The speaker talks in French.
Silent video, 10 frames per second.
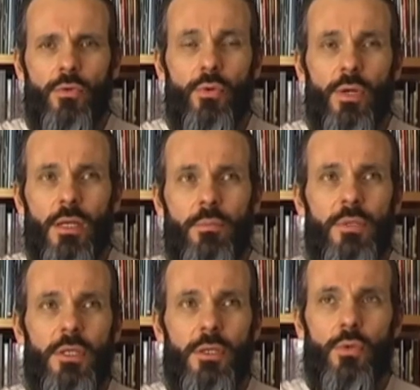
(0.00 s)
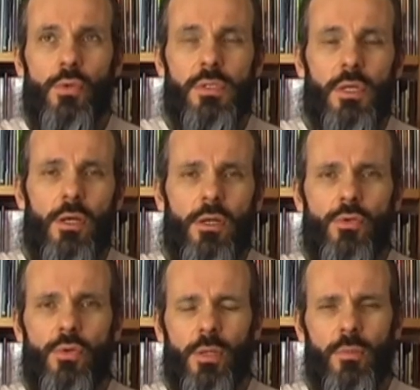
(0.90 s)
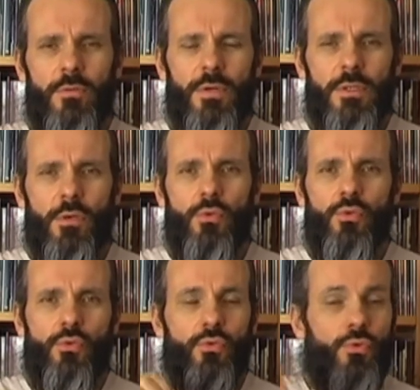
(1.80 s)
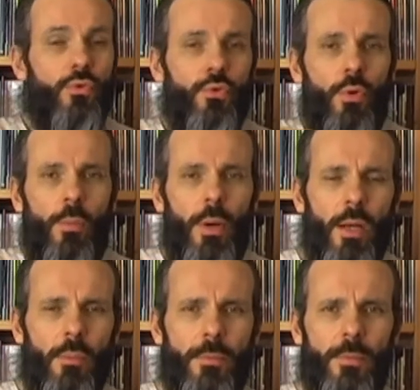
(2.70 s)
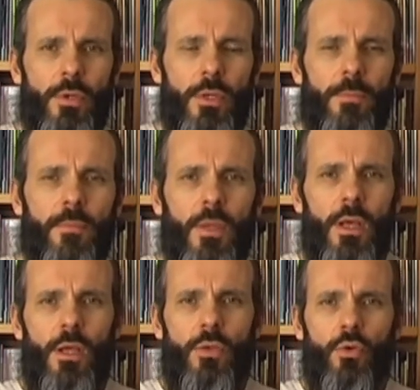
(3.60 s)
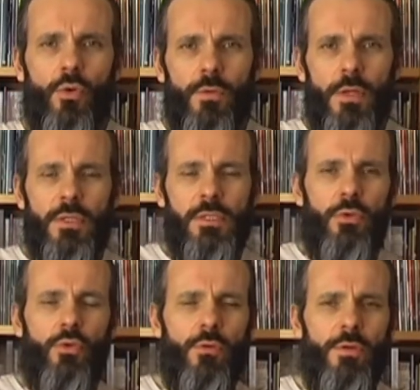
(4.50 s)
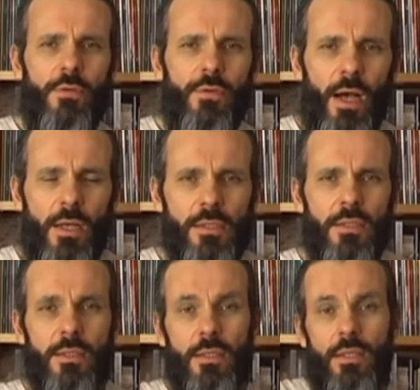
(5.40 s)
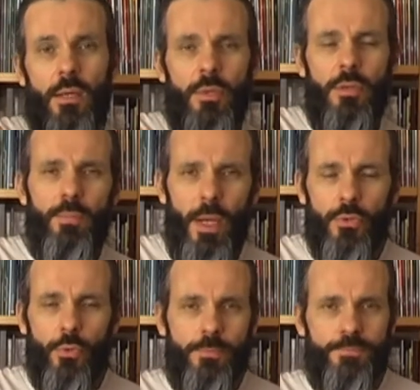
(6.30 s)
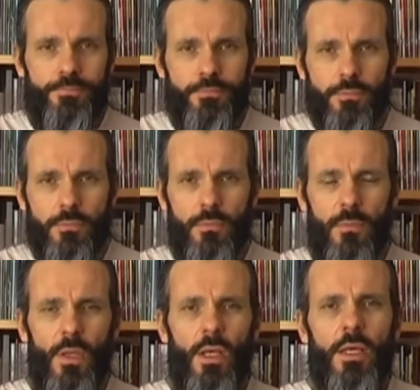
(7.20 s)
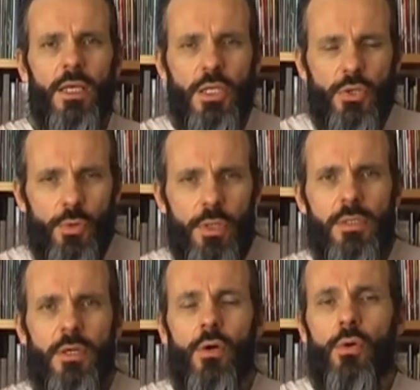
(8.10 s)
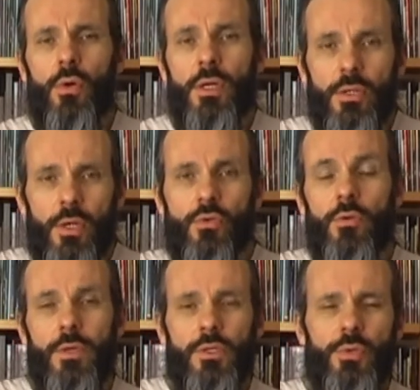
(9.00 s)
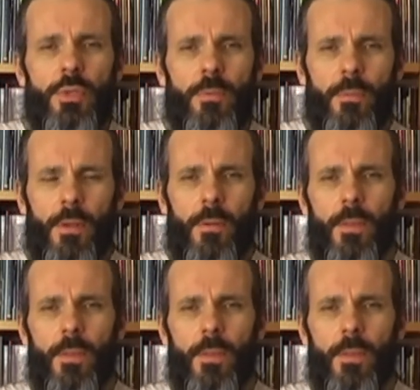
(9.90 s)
Do, Ré, Mi, Do, Sol, Do, Ré, Mi, Fa, Sol, on tourne autour de Do apparemment. Donc on va essayer de trouver une phrase qui termine par Do et qui utilise en gros les notes qu'on vient de jouer. Hein.